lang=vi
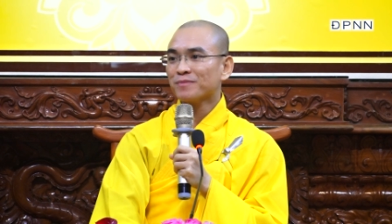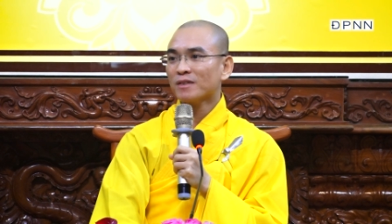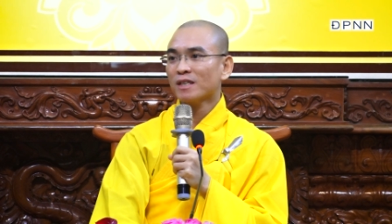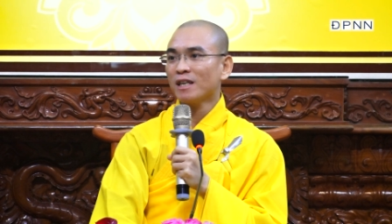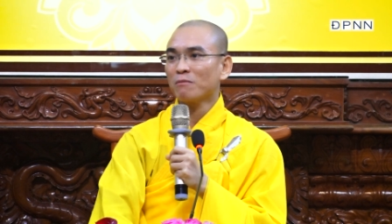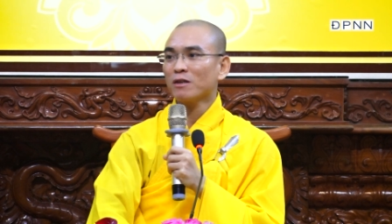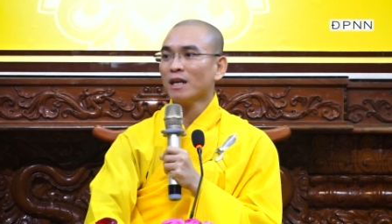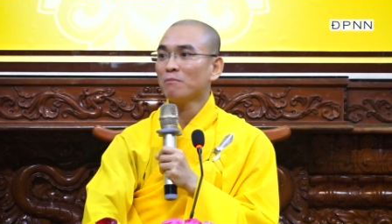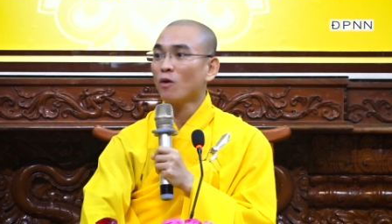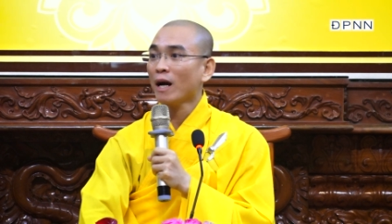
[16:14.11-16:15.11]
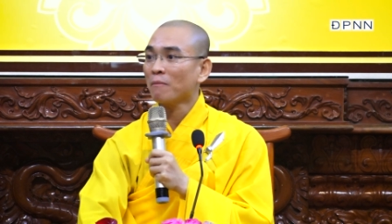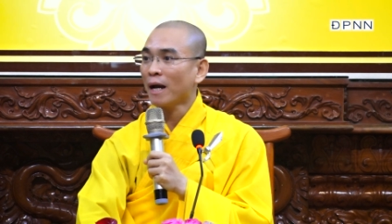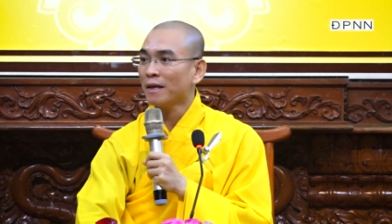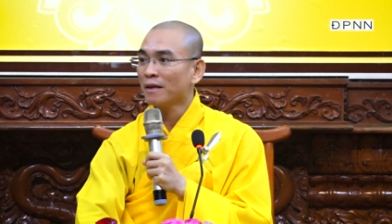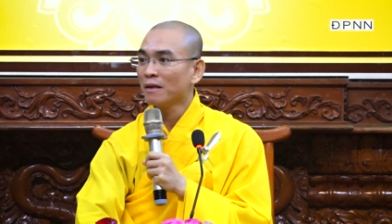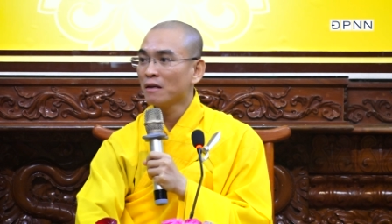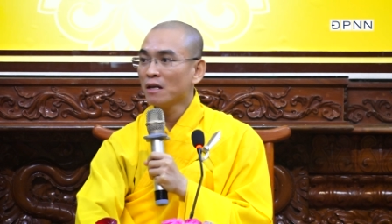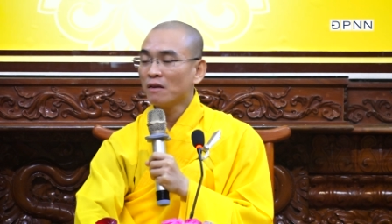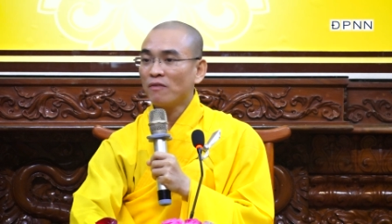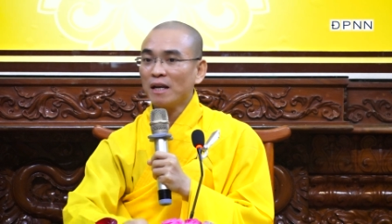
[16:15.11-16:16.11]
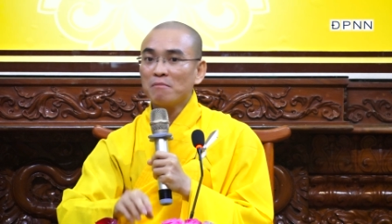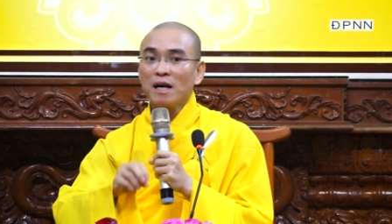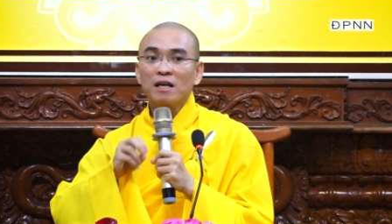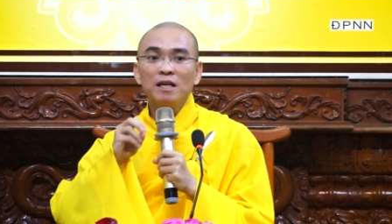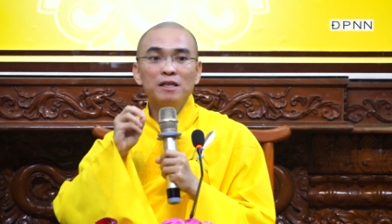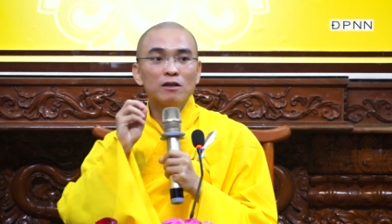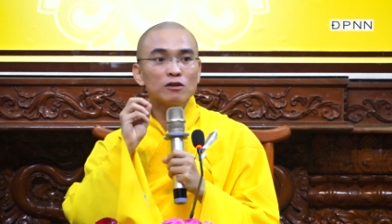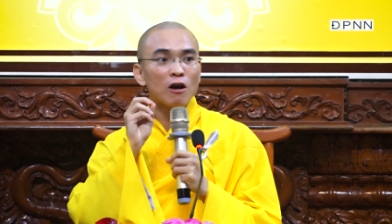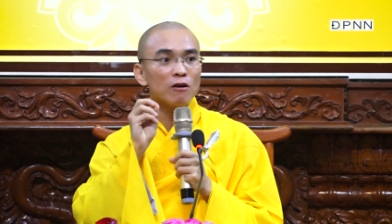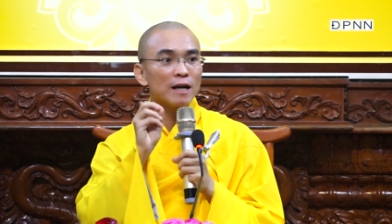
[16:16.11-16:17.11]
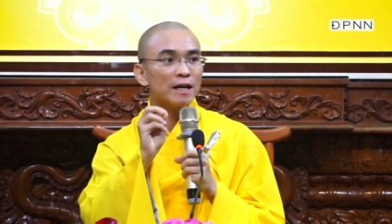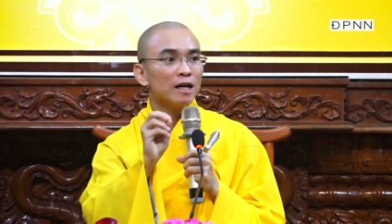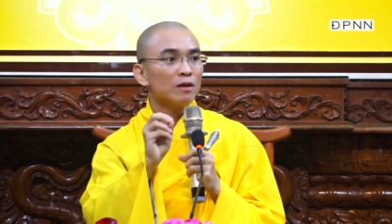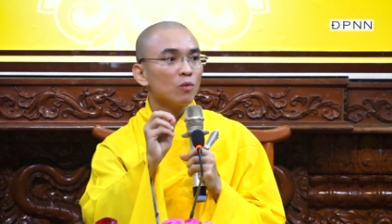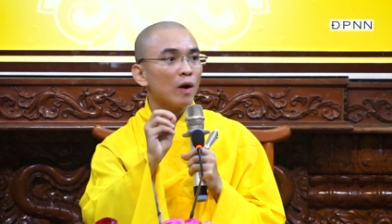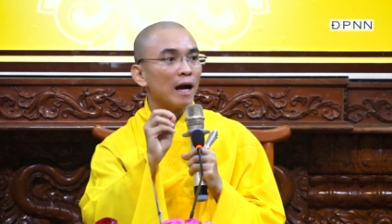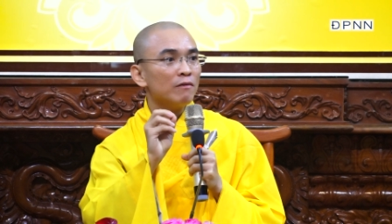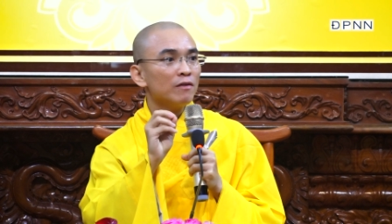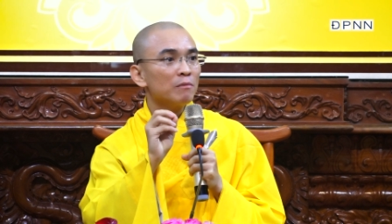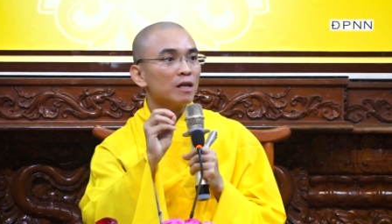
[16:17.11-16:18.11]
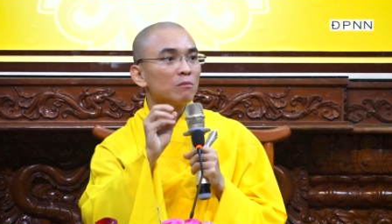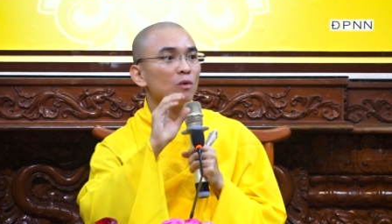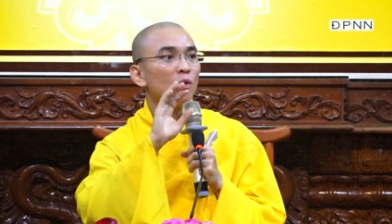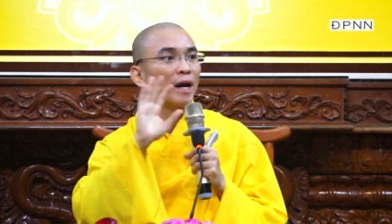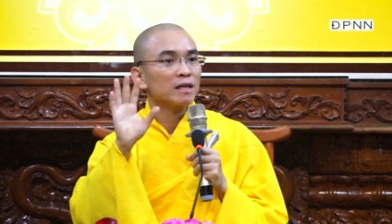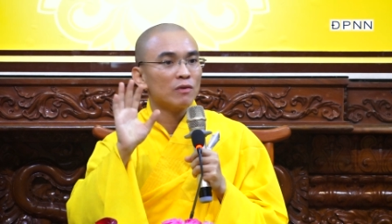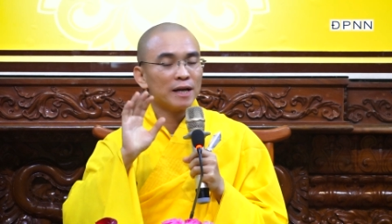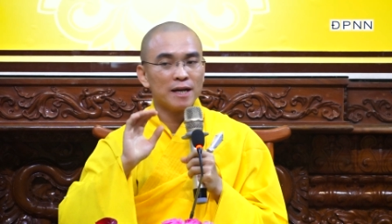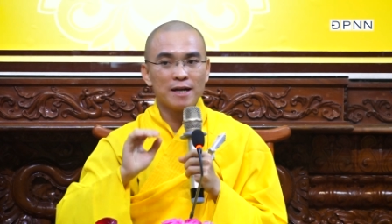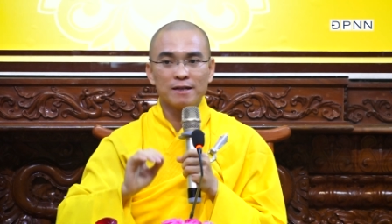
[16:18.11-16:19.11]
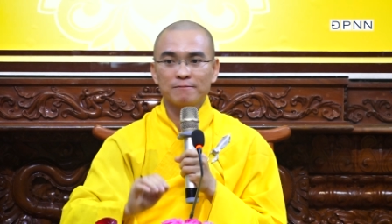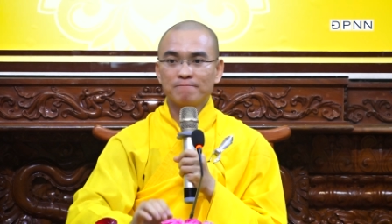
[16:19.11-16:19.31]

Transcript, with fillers: chứ không có thêm 127. Vậy mà khi nó cho ra kết quả, quý vị biết không, hoàn toàn khác.